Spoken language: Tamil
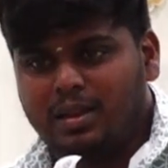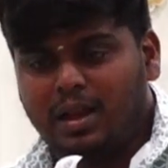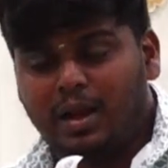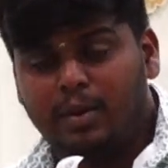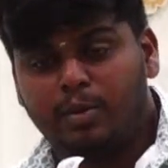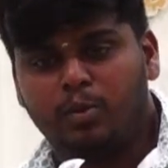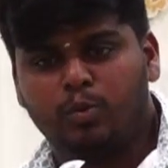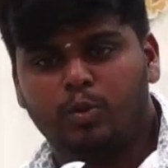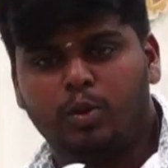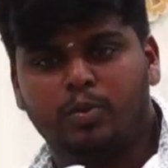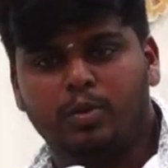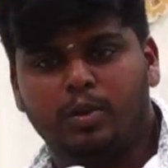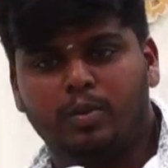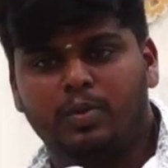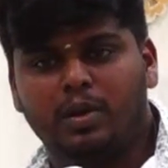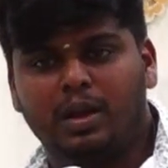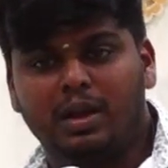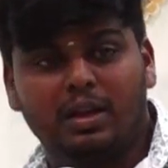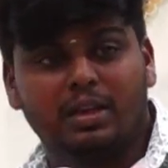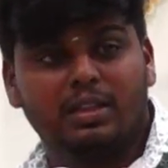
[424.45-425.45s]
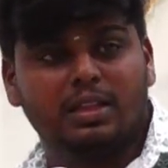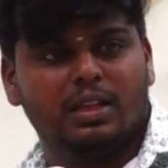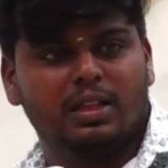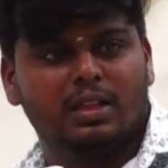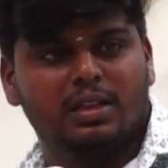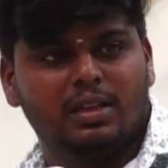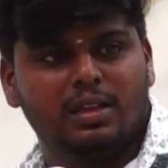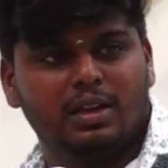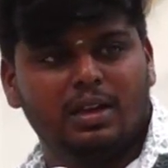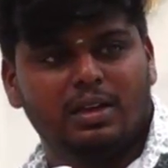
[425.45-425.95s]
அப்படின்னு போய் பார்ப்பேன் அங்கே தான்
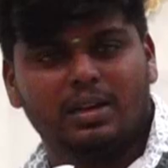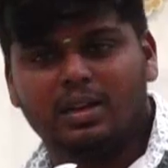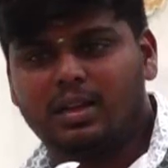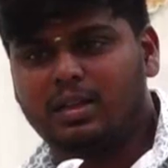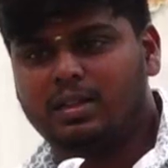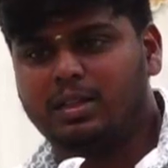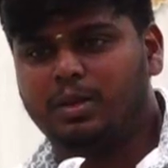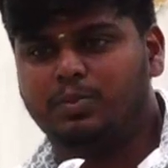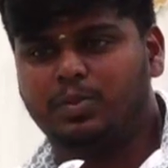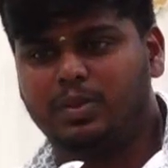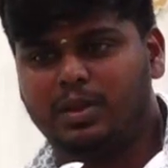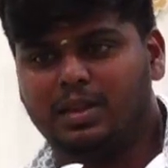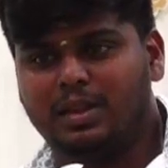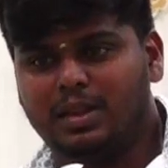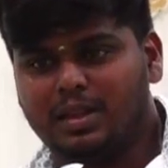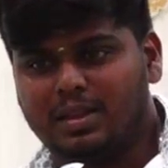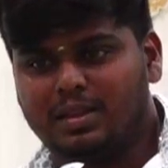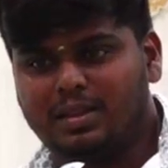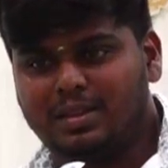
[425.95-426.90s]
இருக்குது ஆனால் அது இப்போ இல்லை